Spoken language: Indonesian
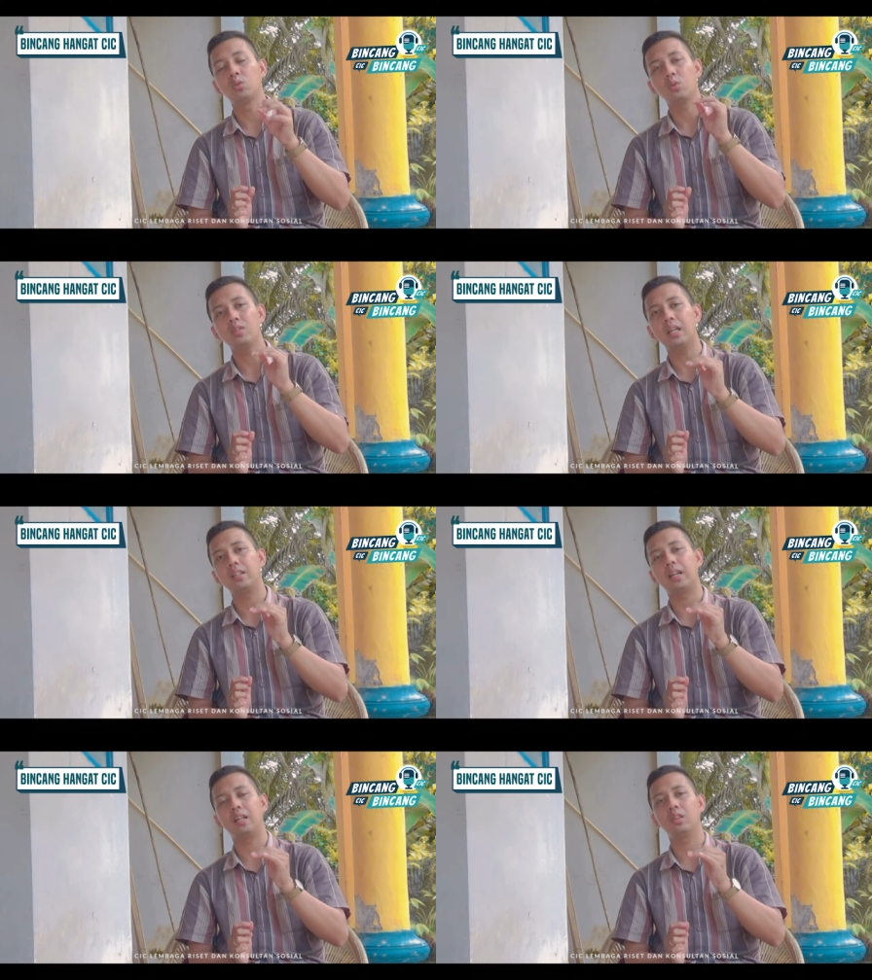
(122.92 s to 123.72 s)
turunan
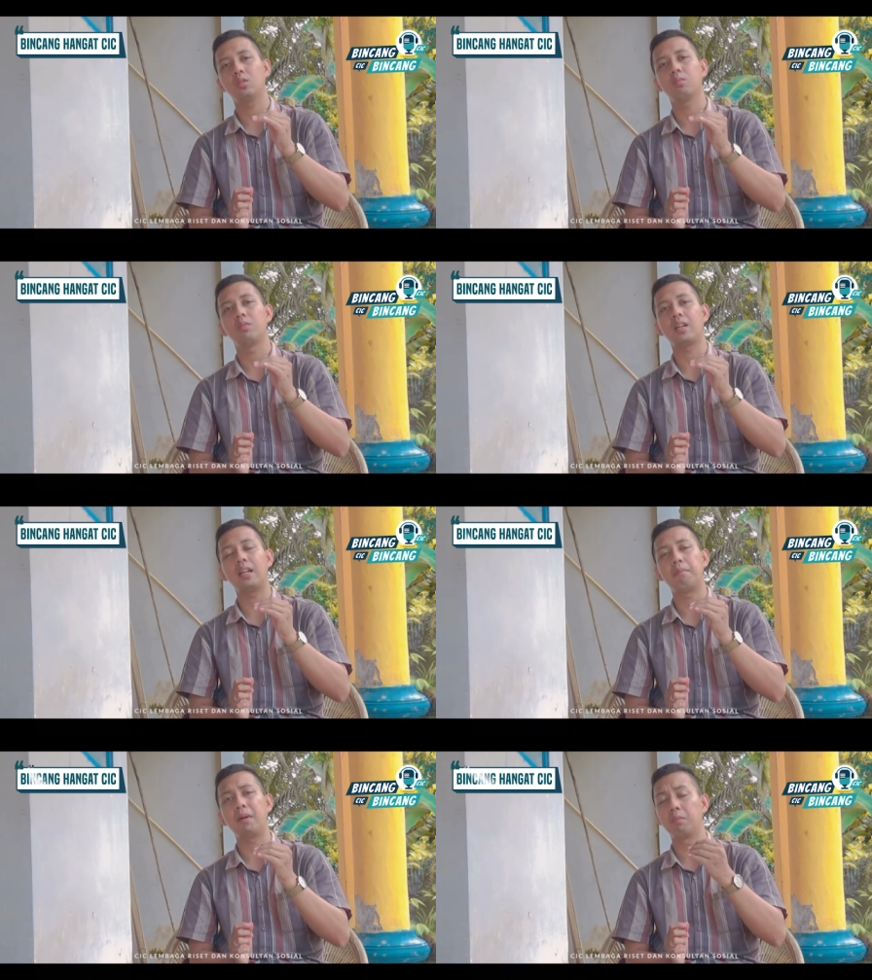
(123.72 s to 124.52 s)
yang itu
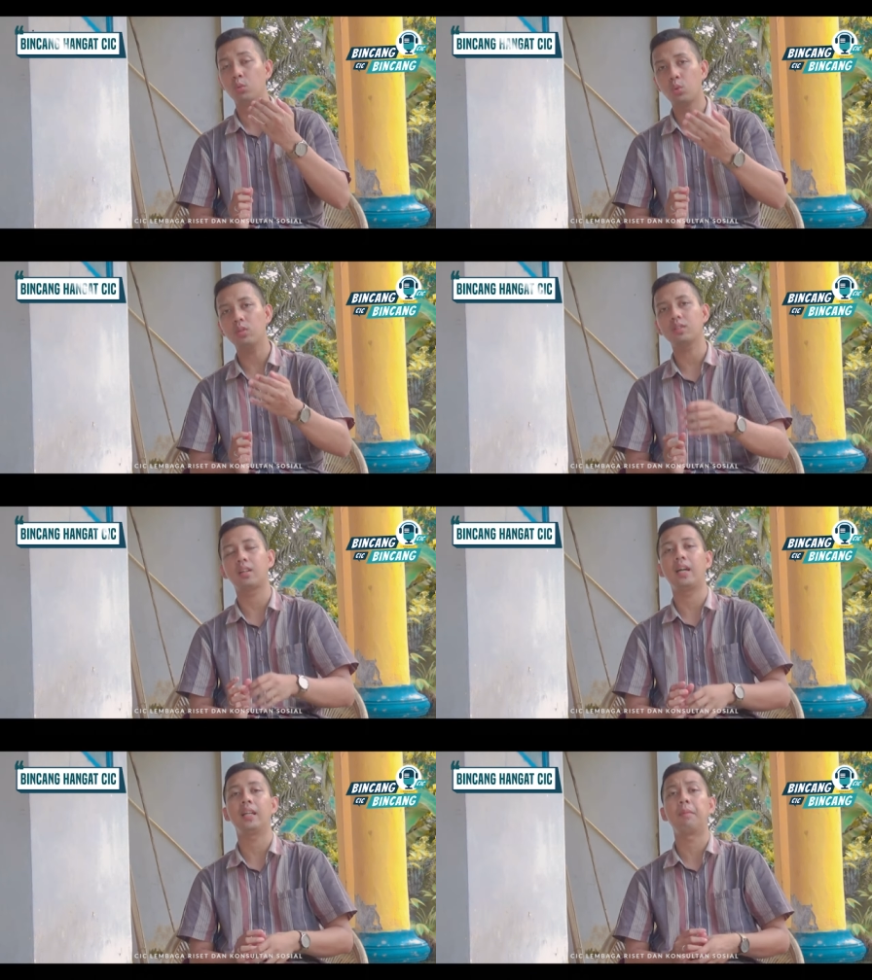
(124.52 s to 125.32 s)
berdampak buruk
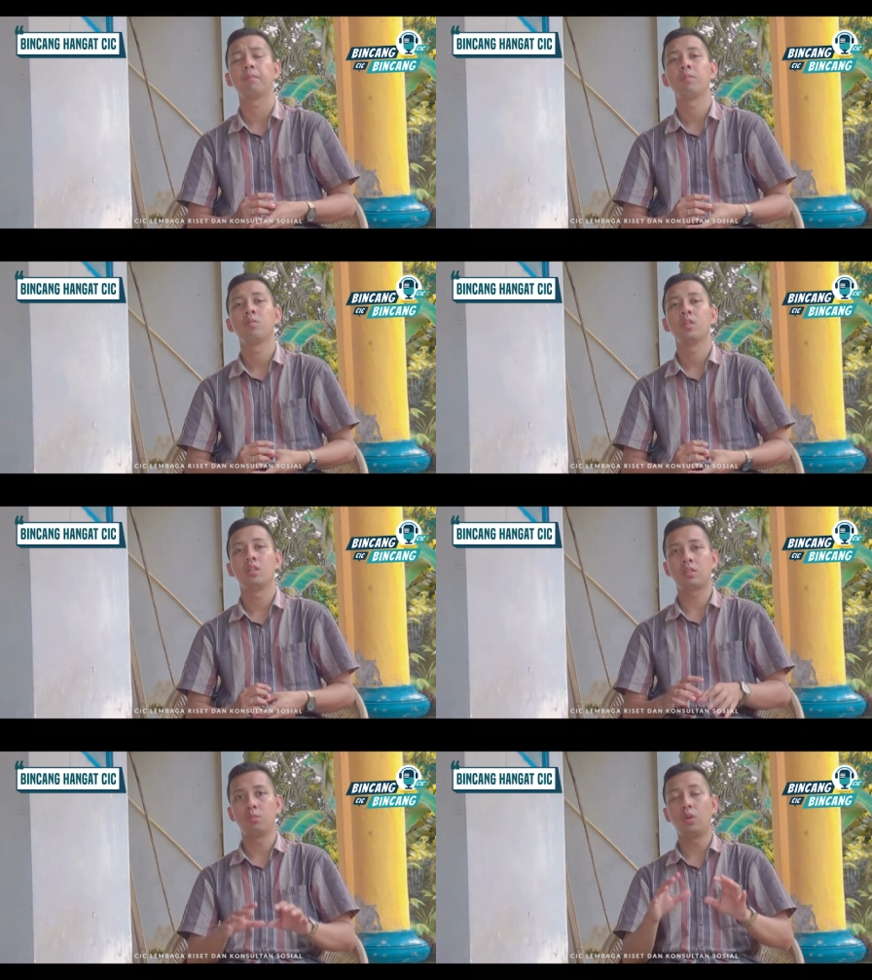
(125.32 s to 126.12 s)
terhadap
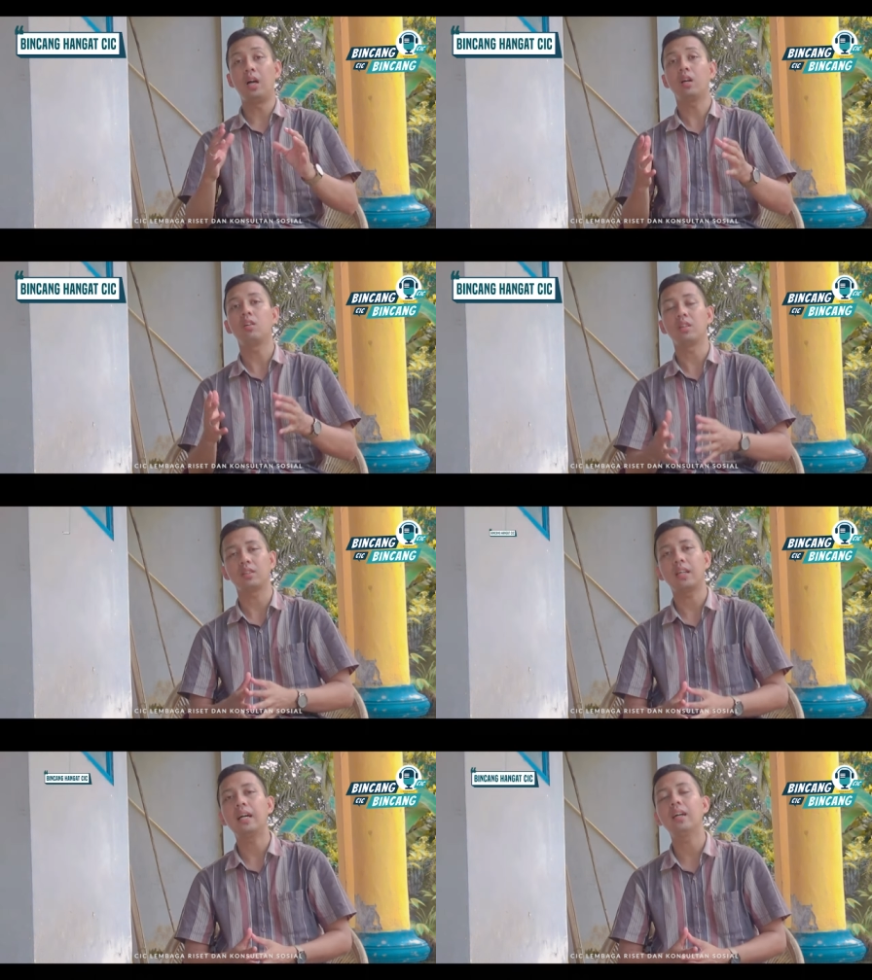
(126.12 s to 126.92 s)
sebuah
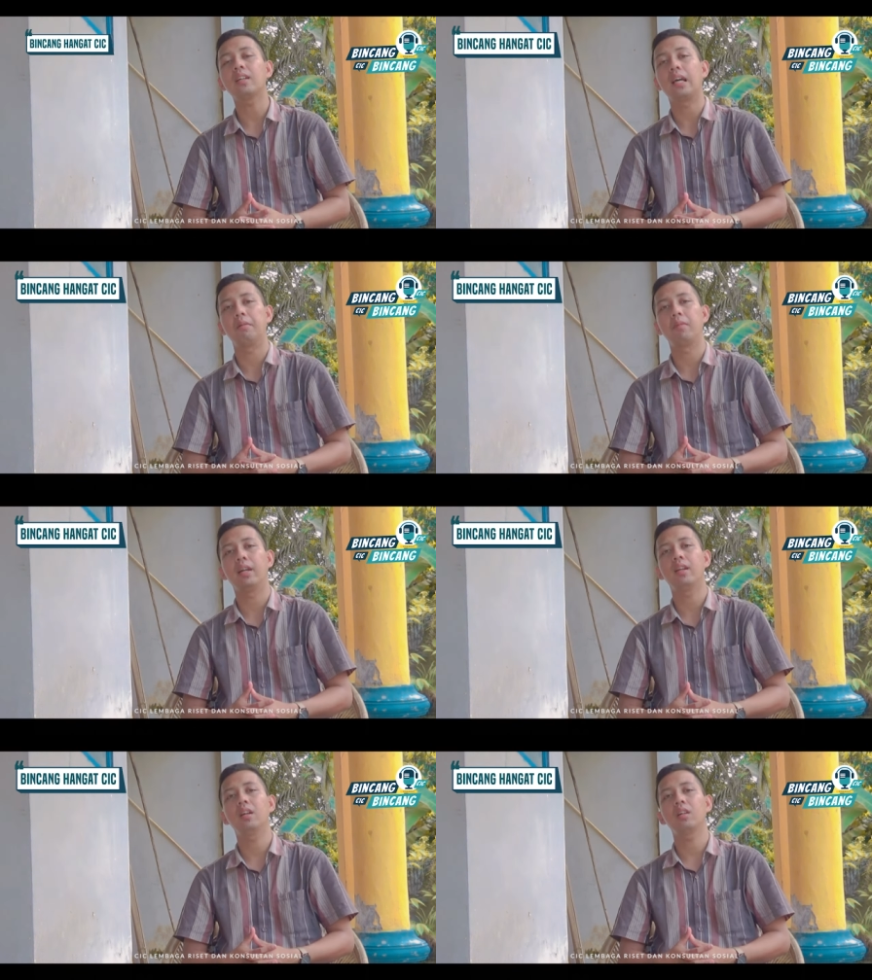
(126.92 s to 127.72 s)
kota yang
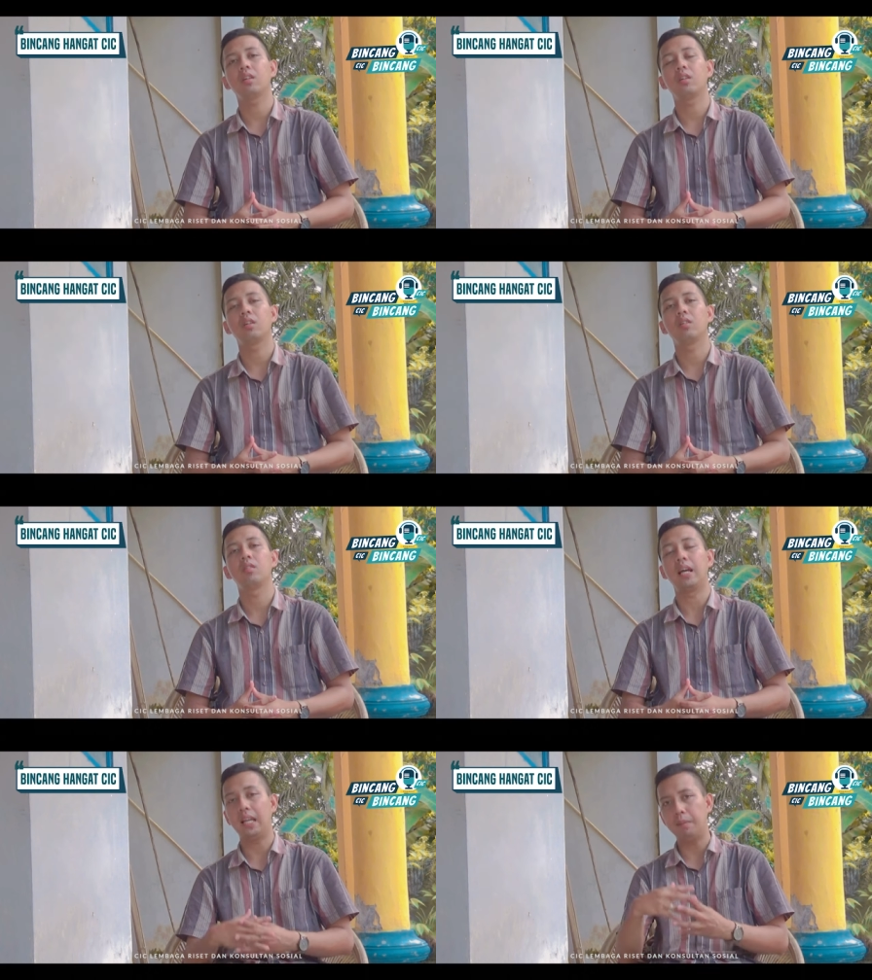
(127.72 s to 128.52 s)
mana
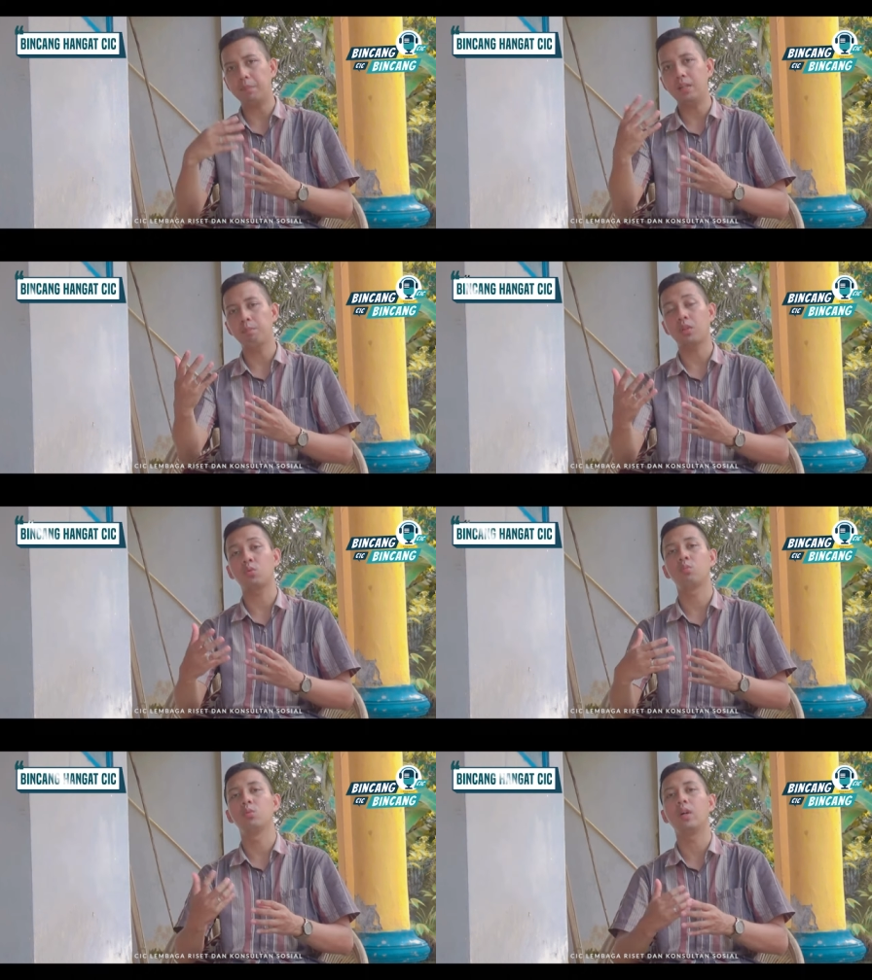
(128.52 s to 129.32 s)
diharapkan
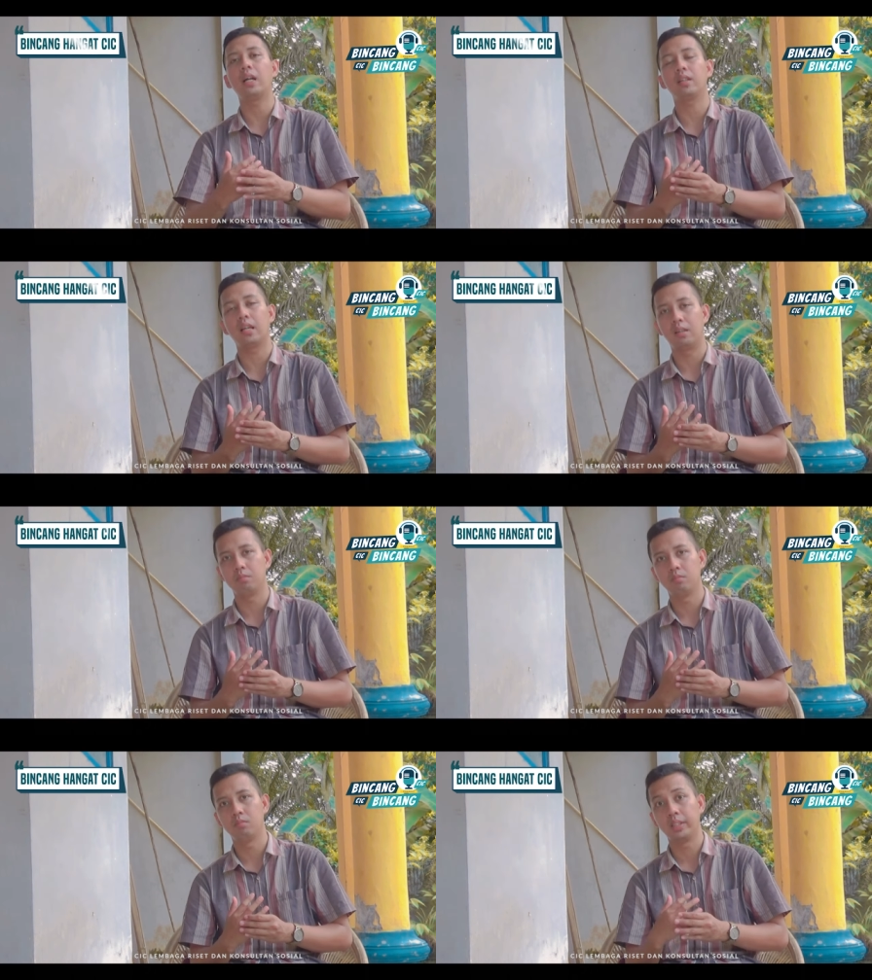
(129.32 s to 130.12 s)
pertumbuhan yang
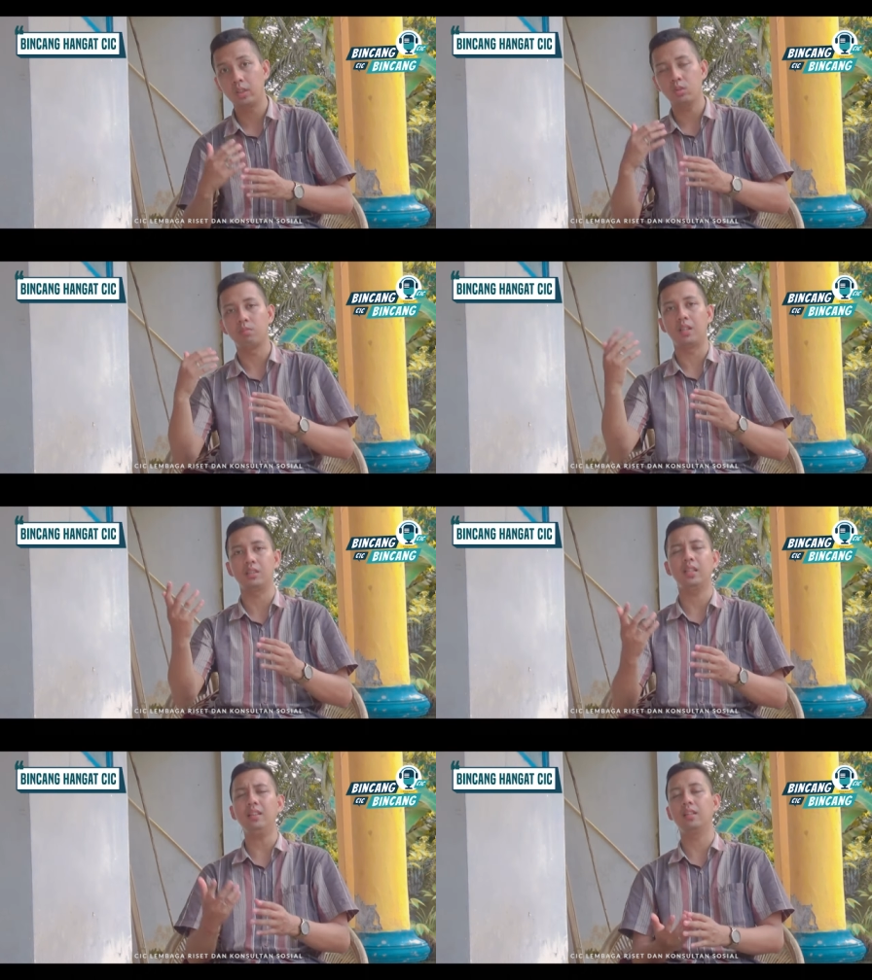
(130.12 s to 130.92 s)
begitu
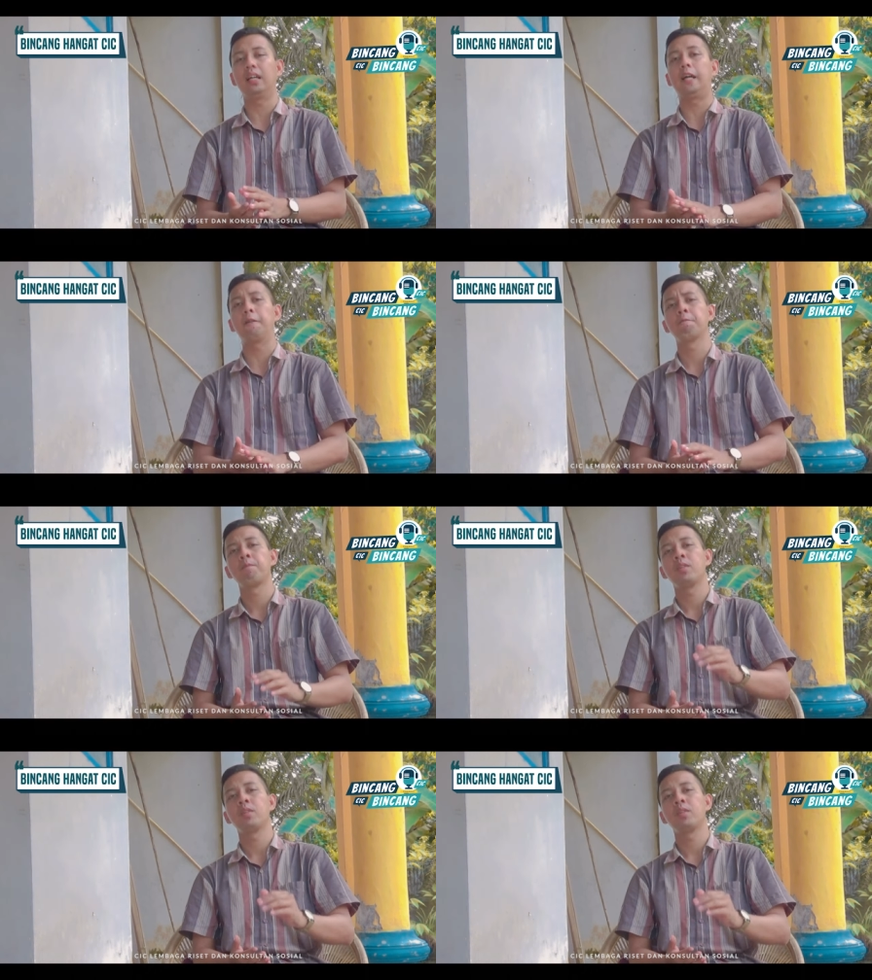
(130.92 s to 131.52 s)
melesat dengan